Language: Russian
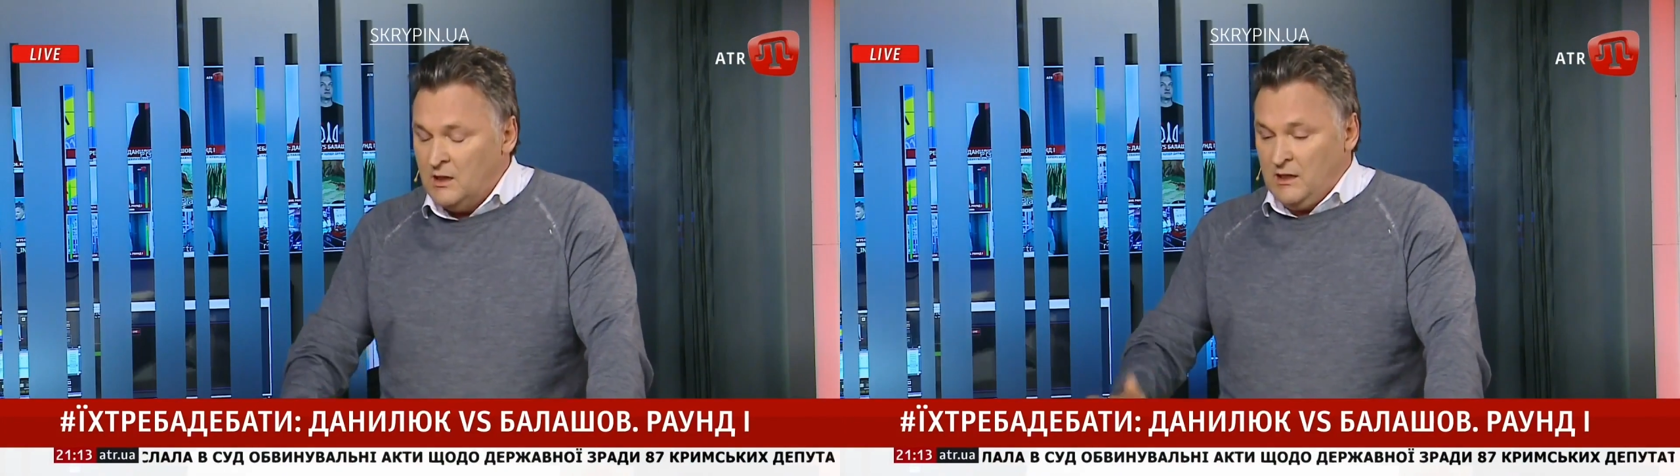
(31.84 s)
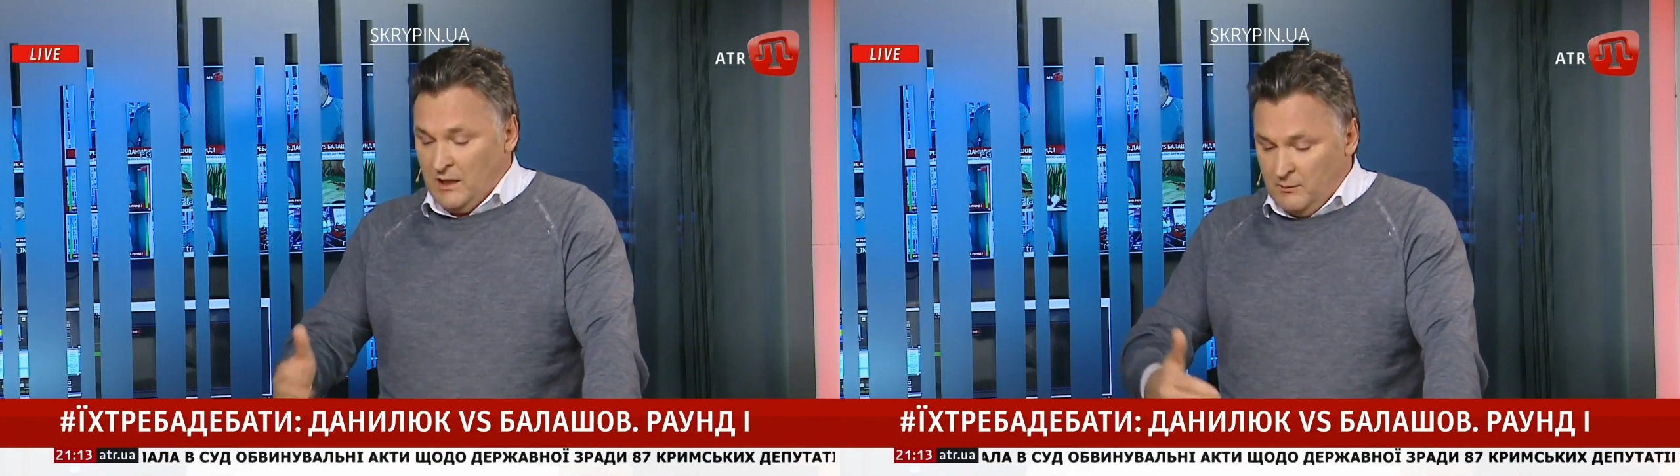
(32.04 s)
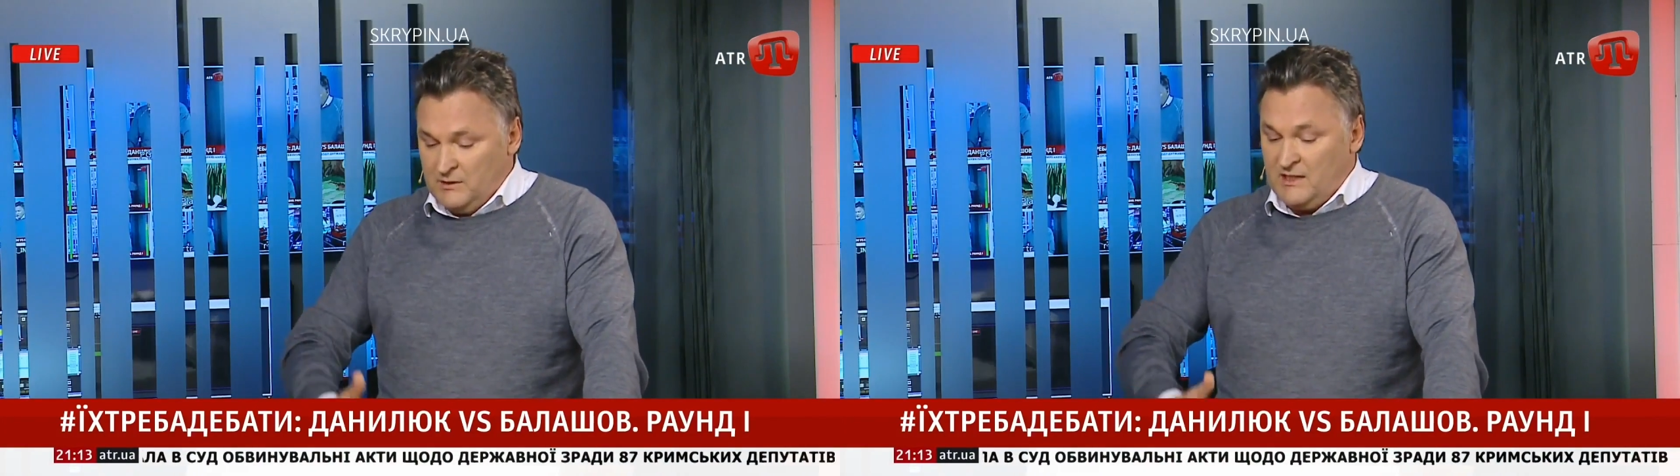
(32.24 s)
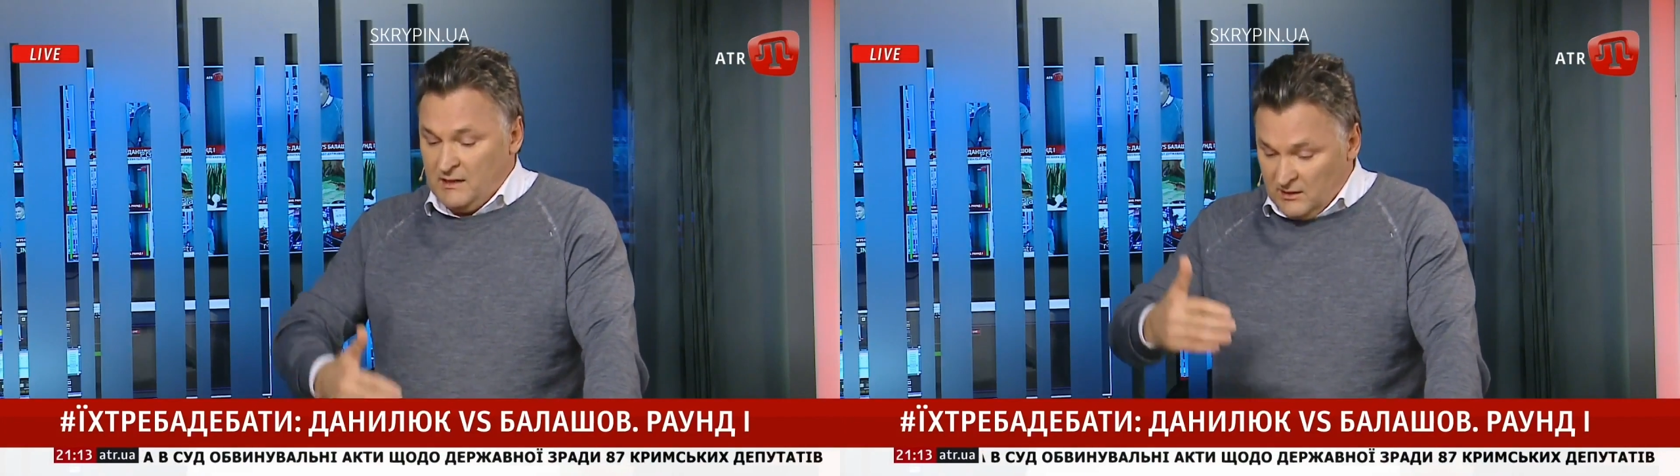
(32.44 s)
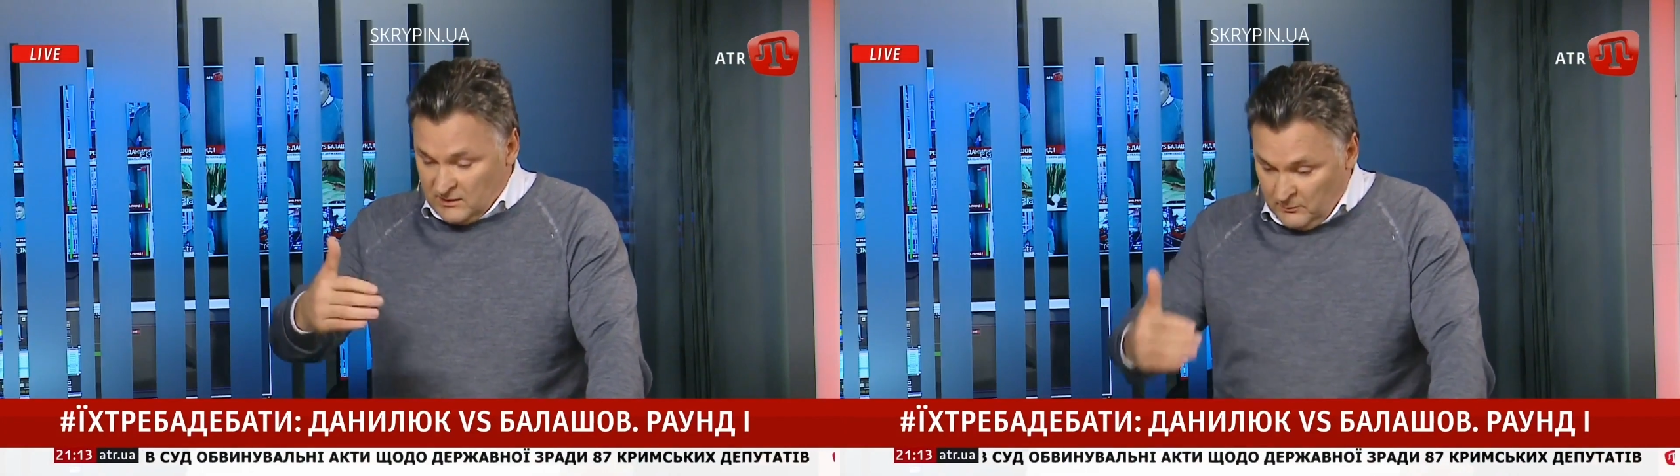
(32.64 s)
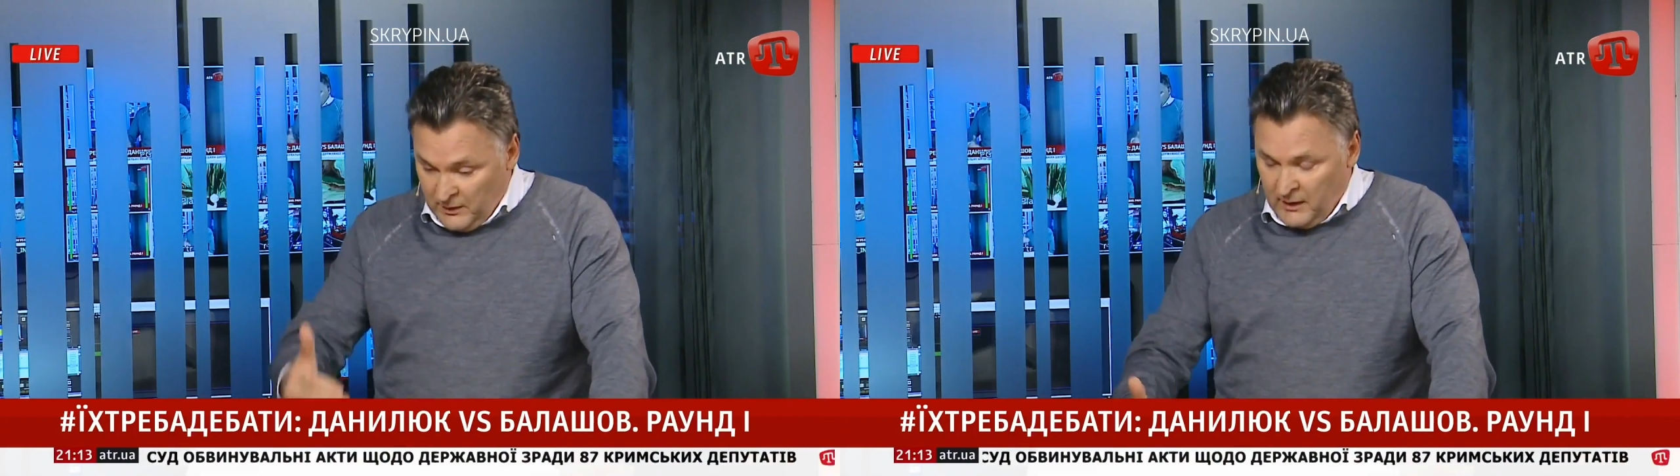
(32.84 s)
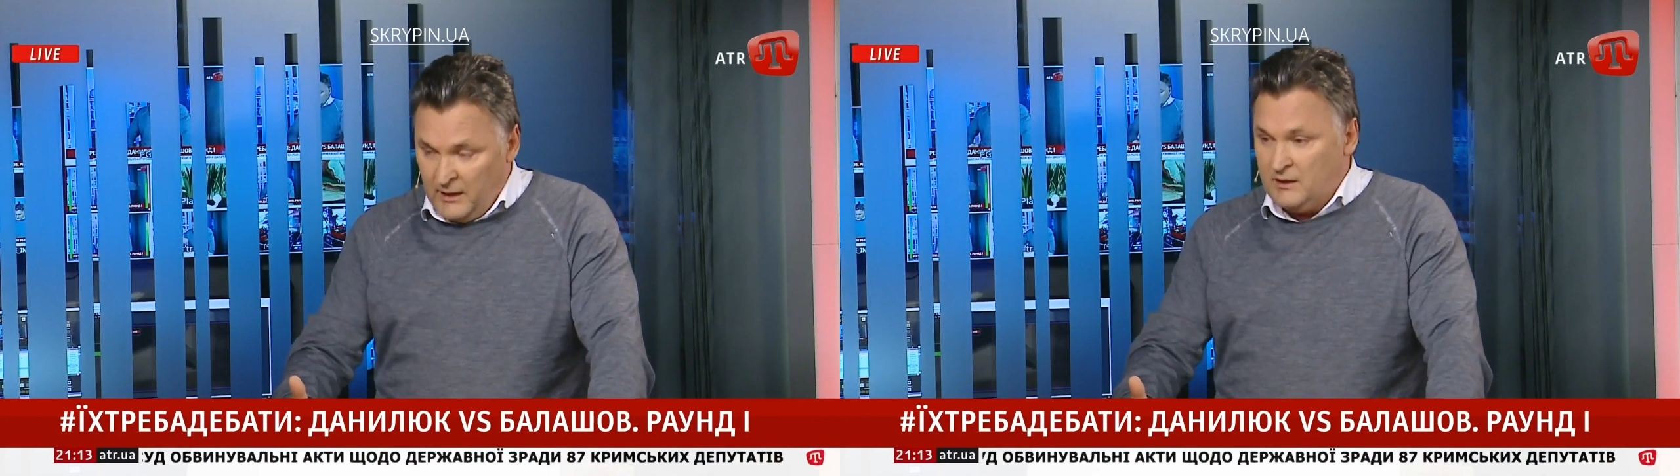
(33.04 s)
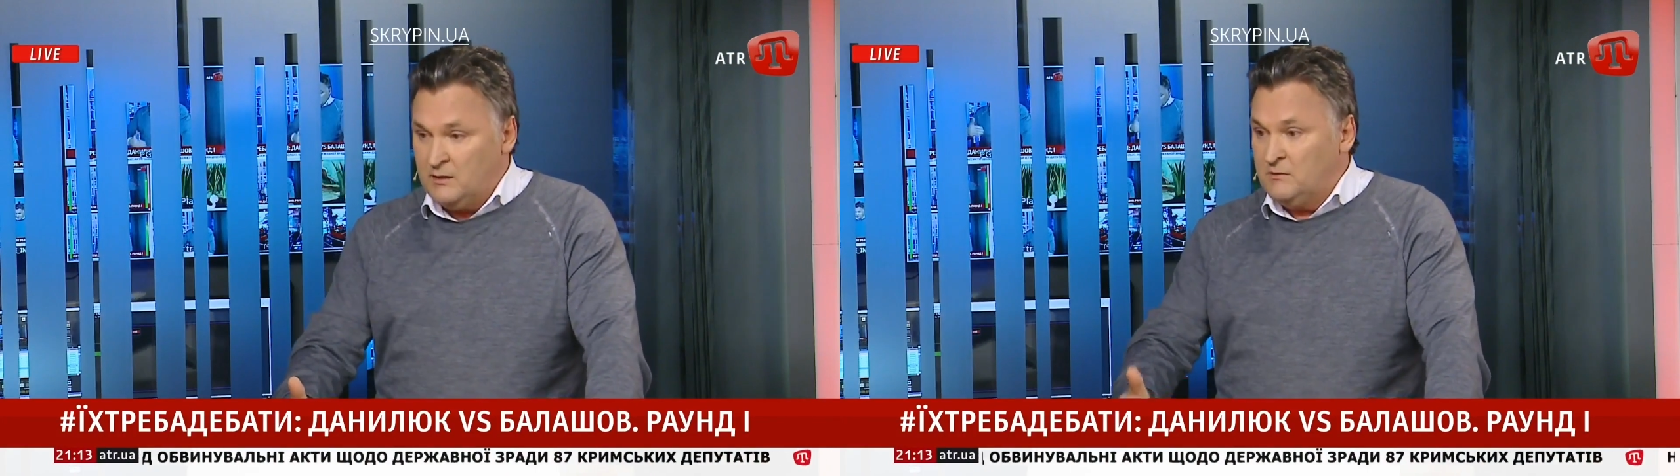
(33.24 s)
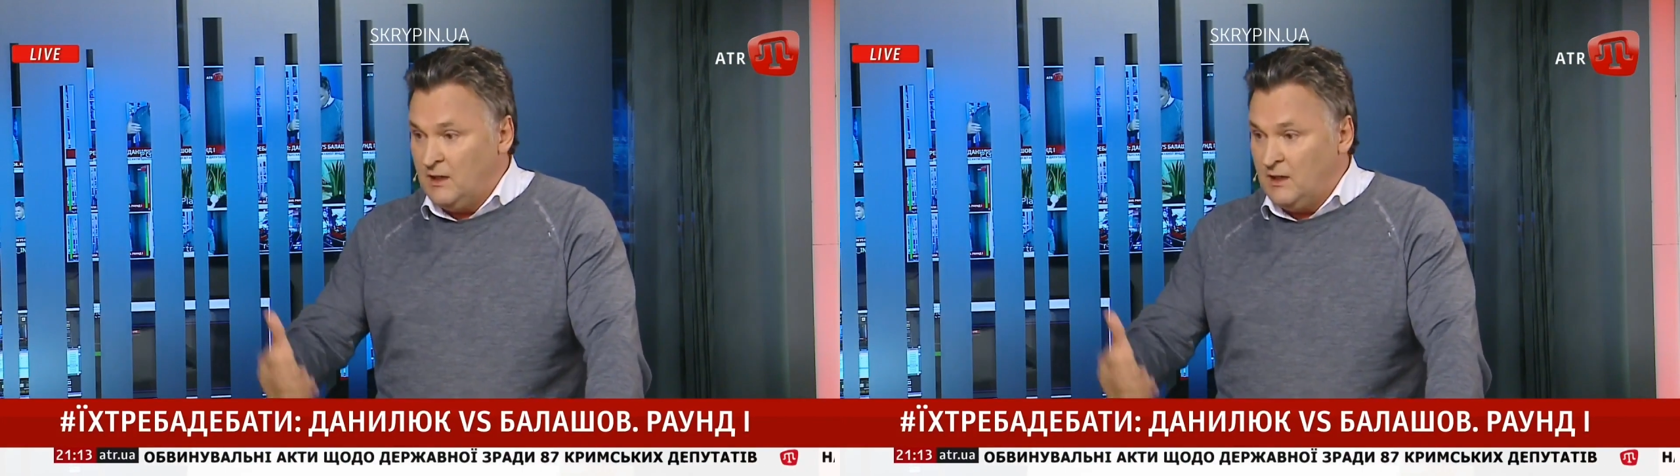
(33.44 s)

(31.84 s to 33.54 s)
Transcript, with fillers: я бы занялся бы этим.